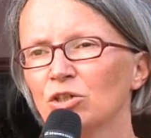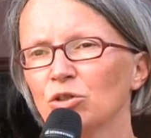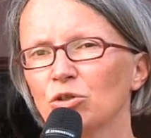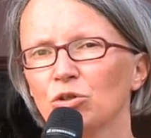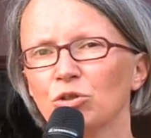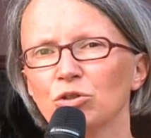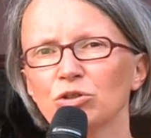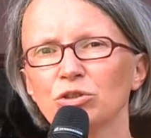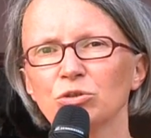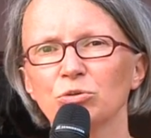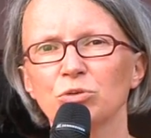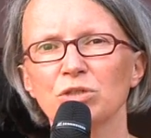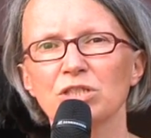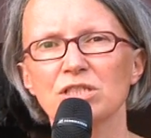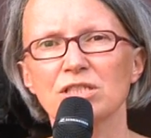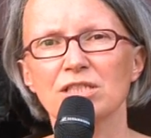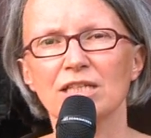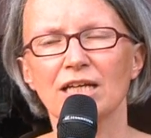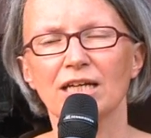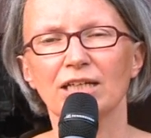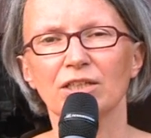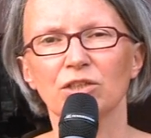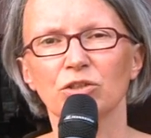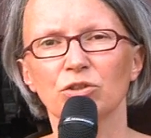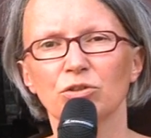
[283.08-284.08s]
con
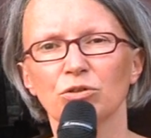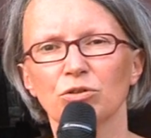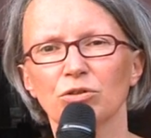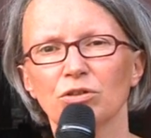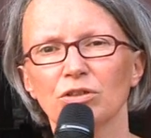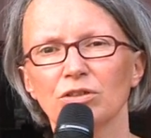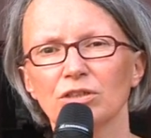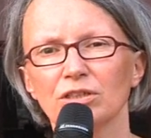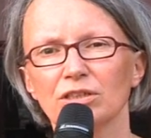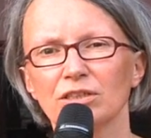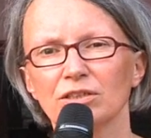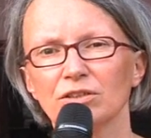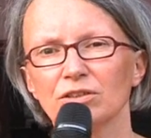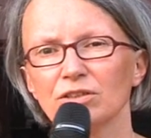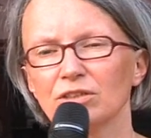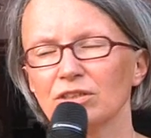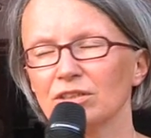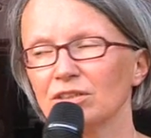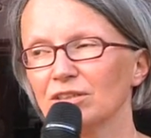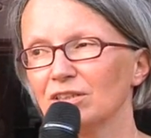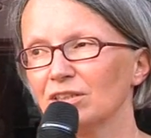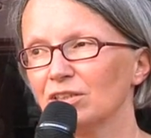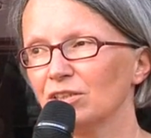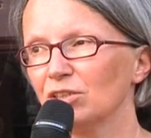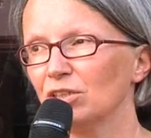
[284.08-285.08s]
quest'anno
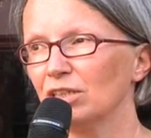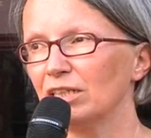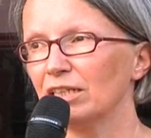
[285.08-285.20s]
eh,